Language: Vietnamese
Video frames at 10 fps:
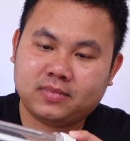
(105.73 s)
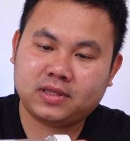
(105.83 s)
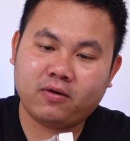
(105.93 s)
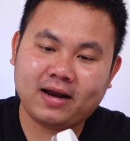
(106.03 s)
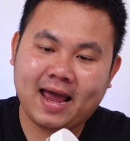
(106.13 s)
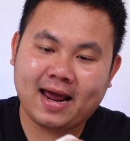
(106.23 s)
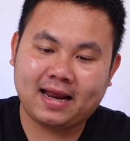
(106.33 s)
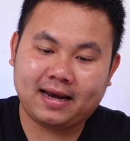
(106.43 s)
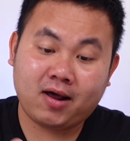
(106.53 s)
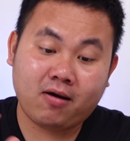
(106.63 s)
Tối đa
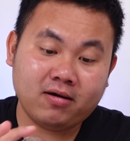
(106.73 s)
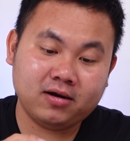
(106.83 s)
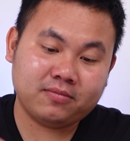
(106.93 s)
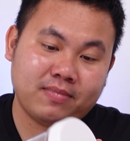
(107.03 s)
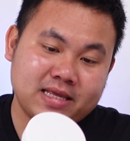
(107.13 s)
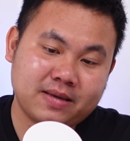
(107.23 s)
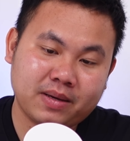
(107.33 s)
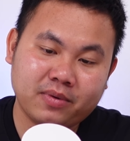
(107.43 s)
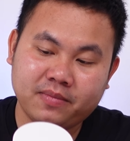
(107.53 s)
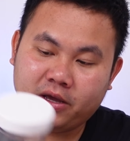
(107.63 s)
là nó được
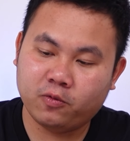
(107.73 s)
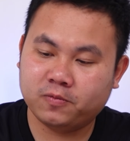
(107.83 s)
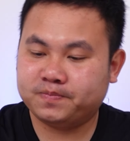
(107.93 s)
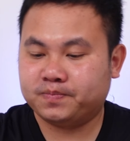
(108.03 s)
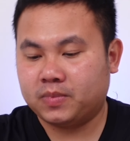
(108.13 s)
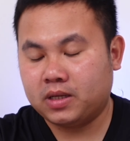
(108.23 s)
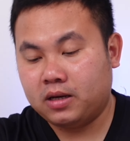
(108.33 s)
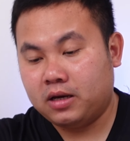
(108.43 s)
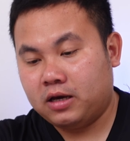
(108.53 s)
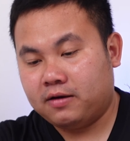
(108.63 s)
350ml.
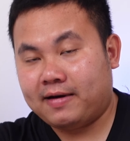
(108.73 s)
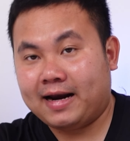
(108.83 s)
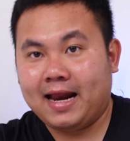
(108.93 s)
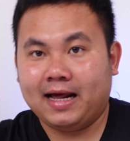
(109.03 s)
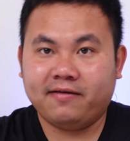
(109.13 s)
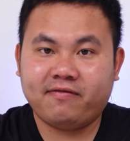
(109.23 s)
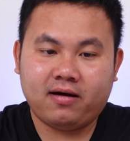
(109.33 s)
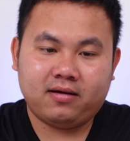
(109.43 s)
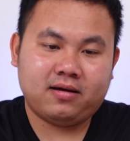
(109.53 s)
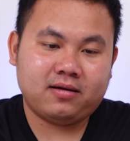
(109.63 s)
Và đây là cái
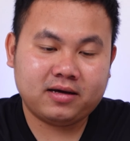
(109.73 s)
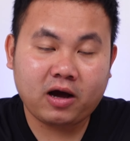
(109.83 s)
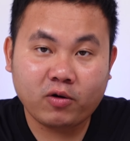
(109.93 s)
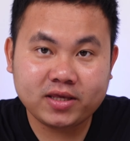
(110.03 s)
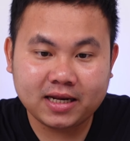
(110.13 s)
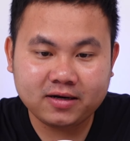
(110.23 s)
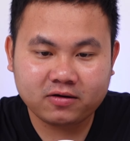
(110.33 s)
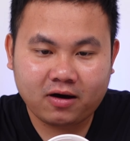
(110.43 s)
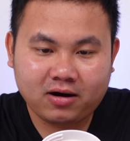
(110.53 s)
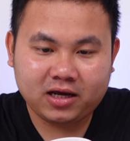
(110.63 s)
phần cối chính của
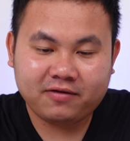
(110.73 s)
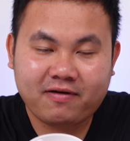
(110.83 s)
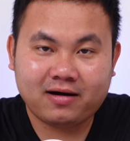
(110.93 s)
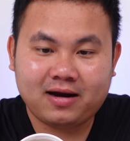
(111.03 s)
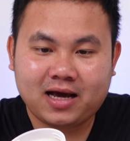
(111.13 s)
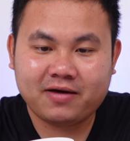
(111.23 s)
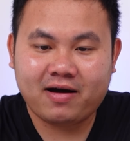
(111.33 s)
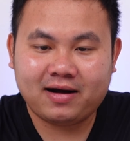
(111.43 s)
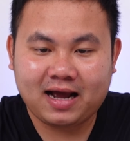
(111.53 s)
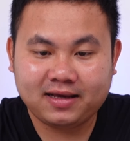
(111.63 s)
nó, thì cái phần này là cái
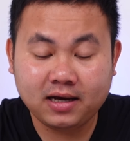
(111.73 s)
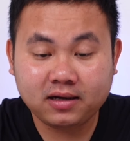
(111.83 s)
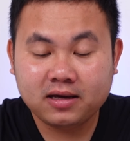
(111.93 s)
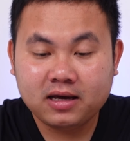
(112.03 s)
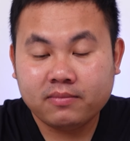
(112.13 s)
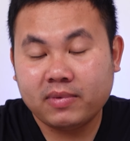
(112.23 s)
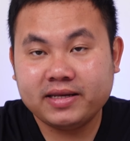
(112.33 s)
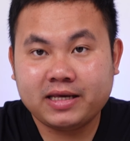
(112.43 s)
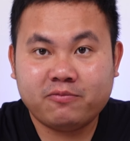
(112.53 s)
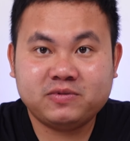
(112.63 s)
phần nặng nhất. Bên
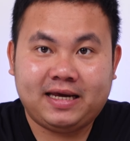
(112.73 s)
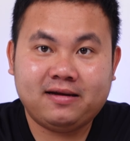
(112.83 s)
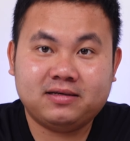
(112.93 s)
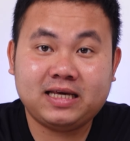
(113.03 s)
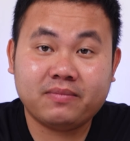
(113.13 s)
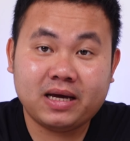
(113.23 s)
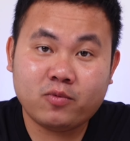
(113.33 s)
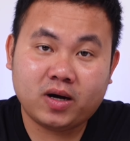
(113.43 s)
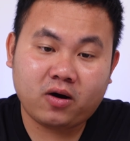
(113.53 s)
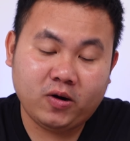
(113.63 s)
trong sẽ được trang bị một
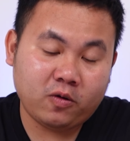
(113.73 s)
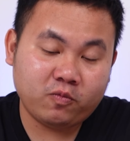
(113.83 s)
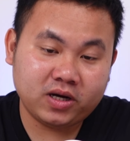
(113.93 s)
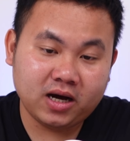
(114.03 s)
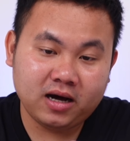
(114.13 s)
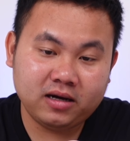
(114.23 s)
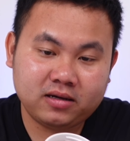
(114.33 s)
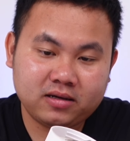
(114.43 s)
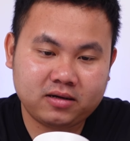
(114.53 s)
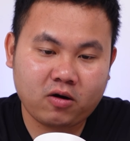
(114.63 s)
cái khối động cơ
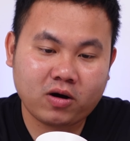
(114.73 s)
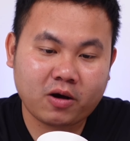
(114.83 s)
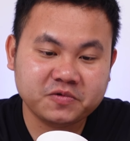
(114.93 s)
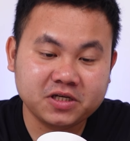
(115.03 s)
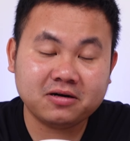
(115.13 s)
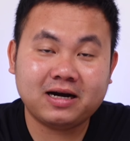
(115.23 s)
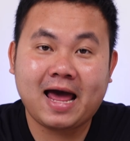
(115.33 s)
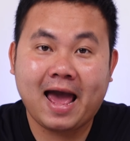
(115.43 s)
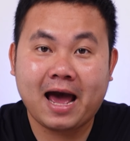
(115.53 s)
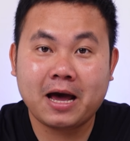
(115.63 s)
có công suất
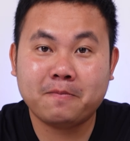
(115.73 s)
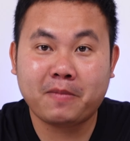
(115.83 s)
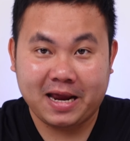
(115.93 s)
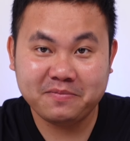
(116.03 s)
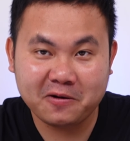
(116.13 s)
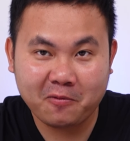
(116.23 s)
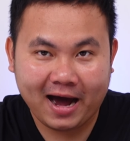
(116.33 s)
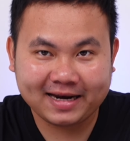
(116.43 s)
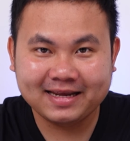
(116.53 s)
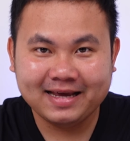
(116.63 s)
là
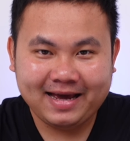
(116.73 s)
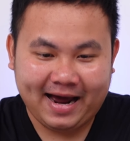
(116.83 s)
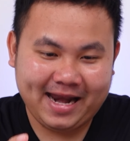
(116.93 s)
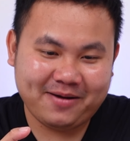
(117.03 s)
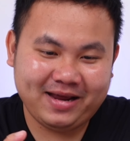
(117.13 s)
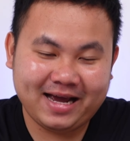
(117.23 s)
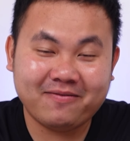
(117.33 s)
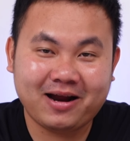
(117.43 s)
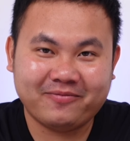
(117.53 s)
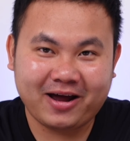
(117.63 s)
70W. Anh em nghe không
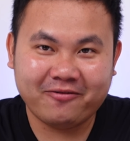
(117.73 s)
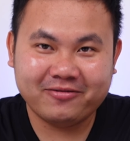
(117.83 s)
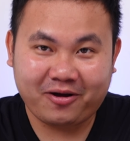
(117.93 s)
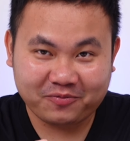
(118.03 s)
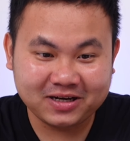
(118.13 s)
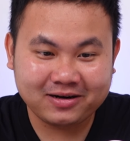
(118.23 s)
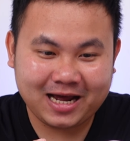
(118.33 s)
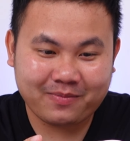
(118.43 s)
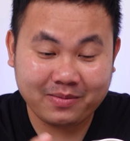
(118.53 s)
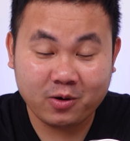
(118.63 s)
lầm đâu, công suất
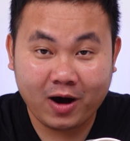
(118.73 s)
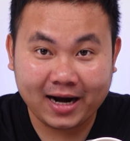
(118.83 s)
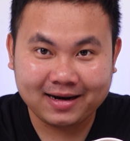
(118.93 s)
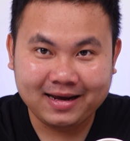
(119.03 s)
là 70W.